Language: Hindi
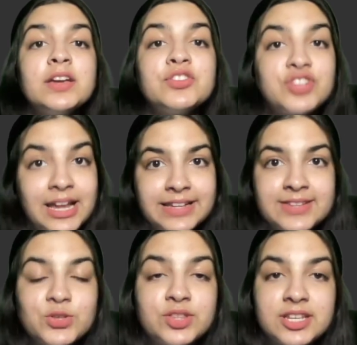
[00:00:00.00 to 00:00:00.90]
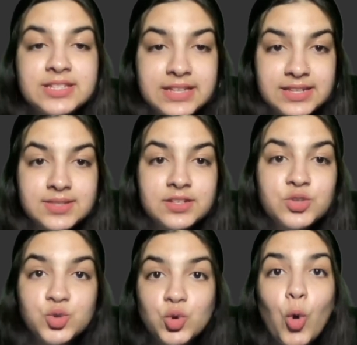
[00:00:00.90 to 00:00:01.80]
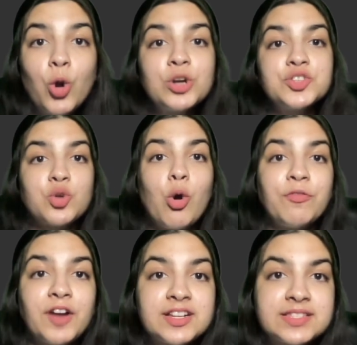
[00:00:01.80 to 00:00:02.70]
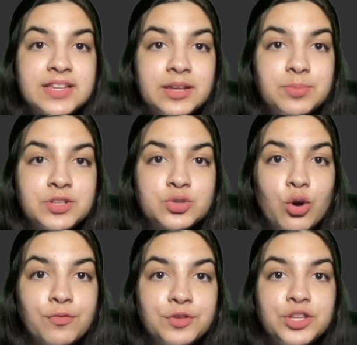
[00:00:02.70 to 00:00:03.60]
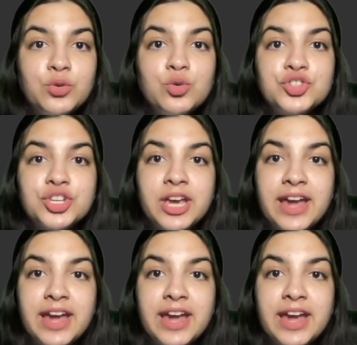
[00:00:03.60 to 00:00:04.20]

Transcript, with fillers: चलिए सो दिस इज द सोर्स ऑफ आर सिलेबस ऑफ यूजी